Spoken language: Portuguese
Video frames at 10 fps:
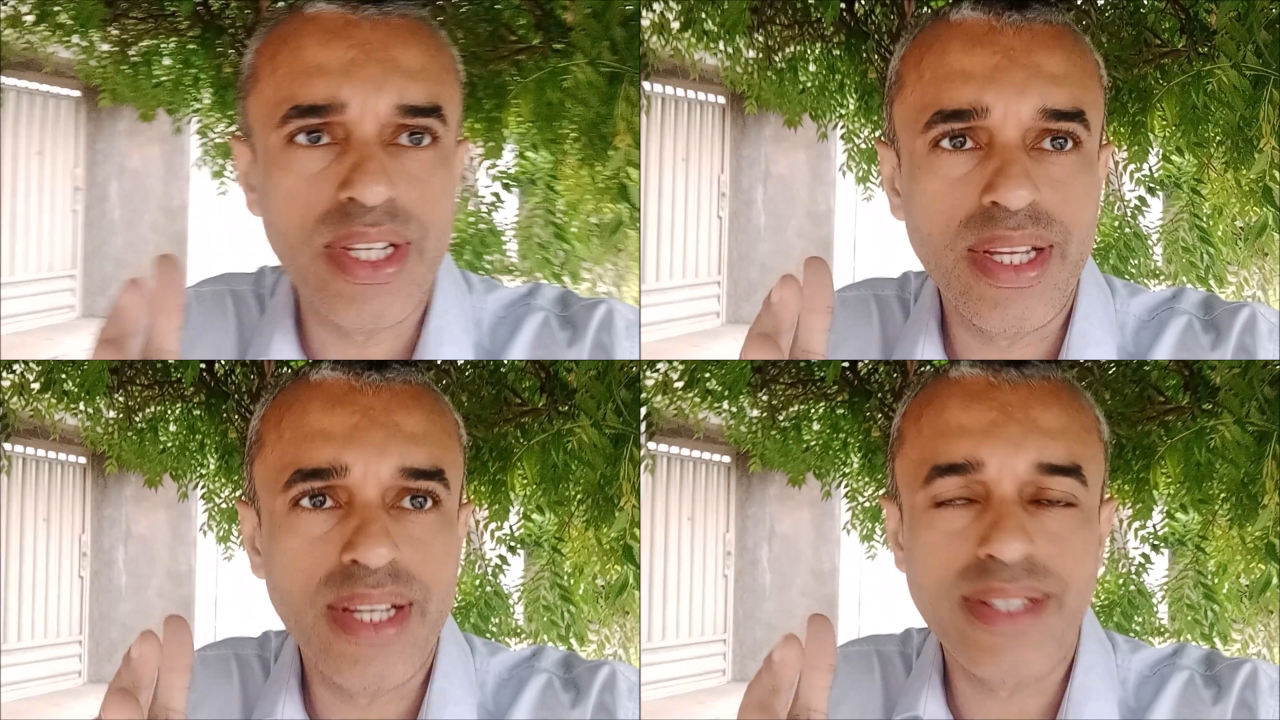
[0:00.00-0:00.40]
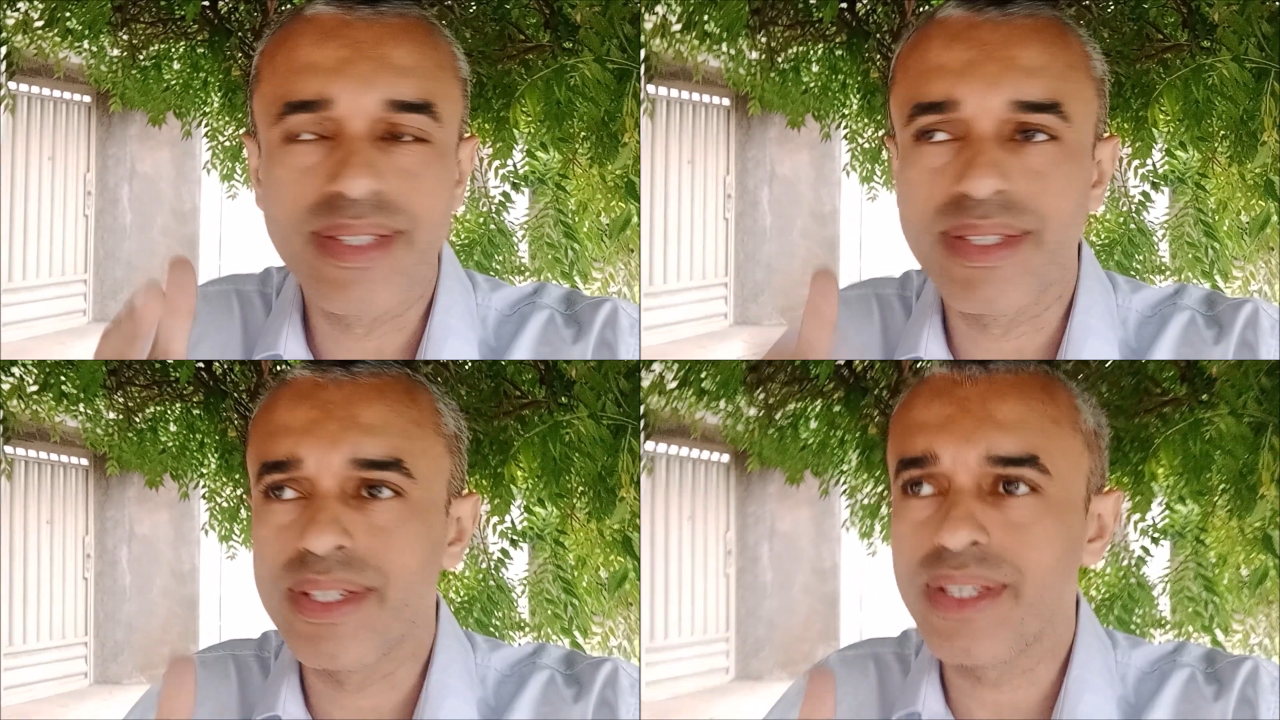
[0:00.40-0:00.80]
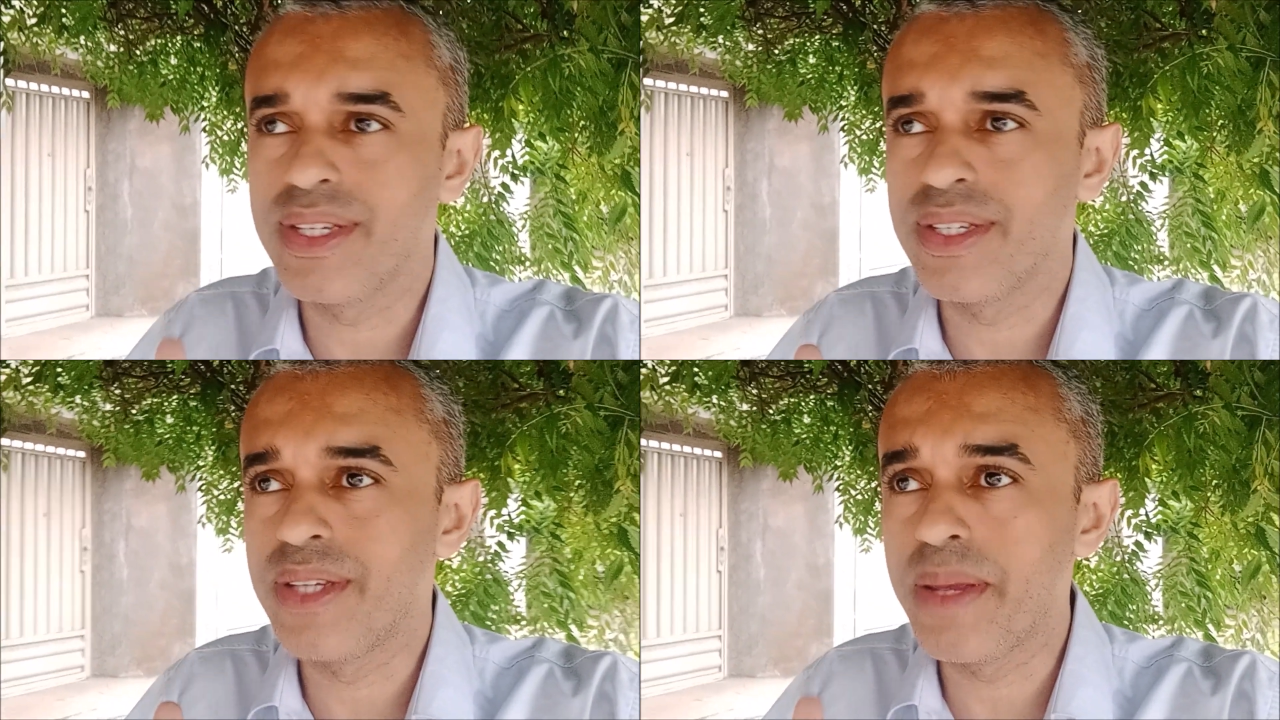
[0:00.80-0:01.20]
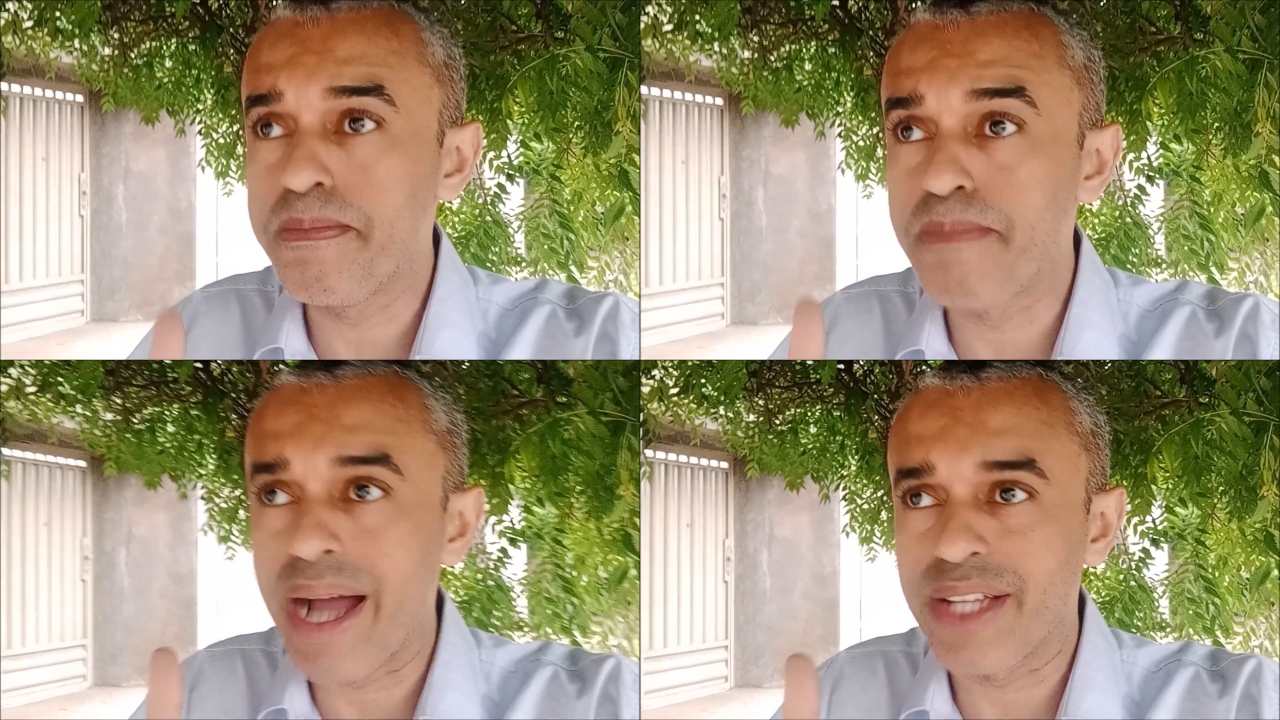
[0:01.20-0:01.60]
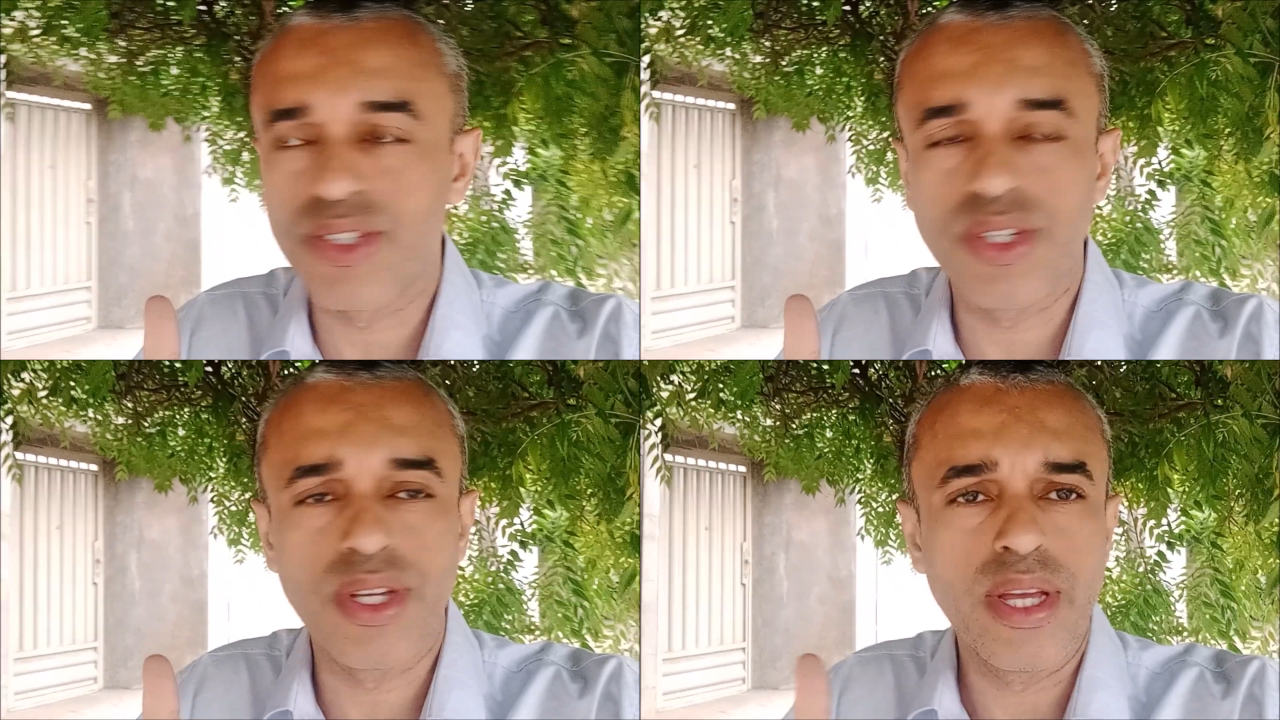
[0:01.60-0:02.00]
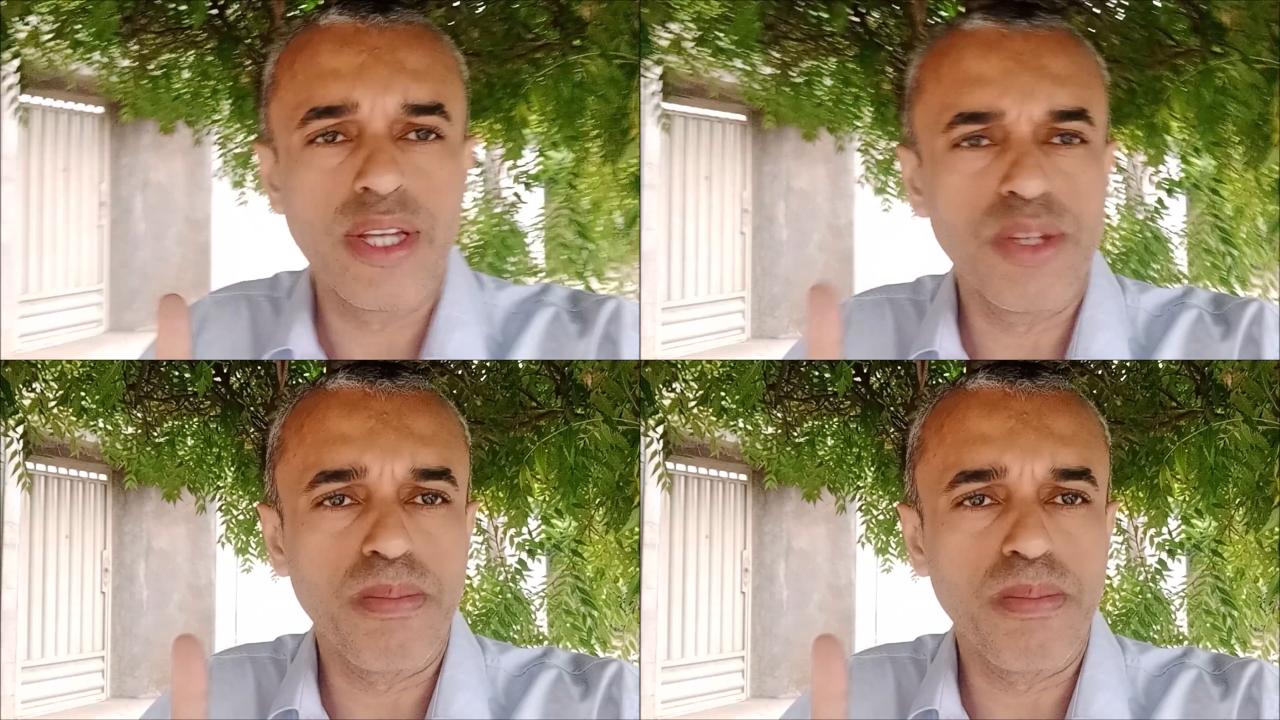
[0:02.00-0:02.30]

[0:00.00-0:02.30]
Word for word: Sim, de embate, de